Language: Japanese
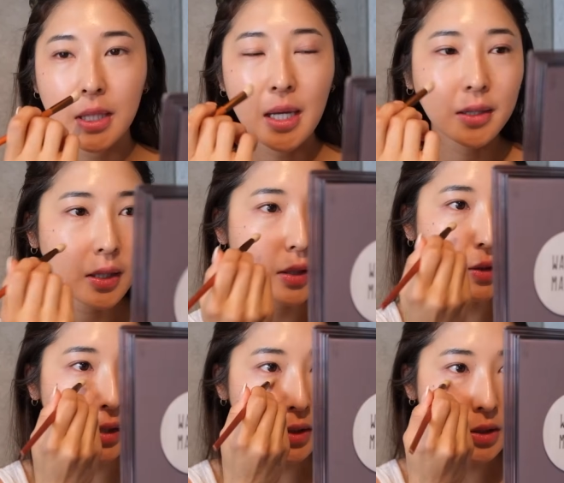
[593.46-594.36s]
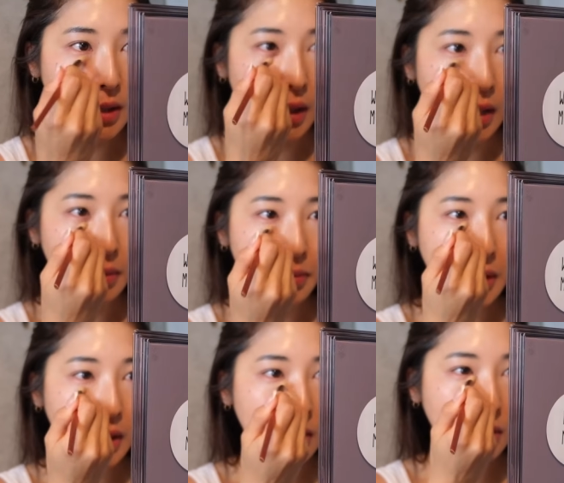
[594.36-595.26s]
やんねんけど私さ
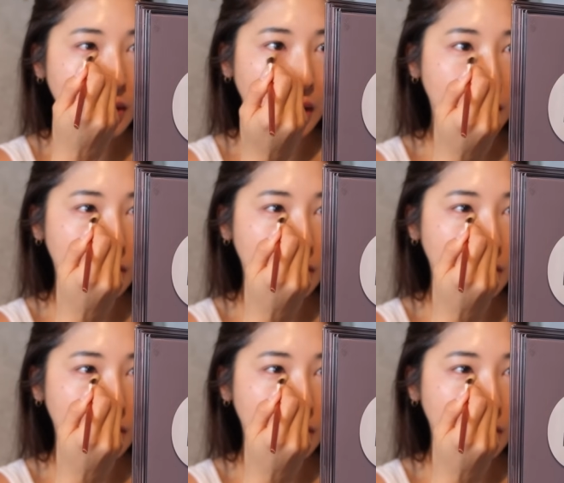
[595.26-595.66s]
鼻炎とか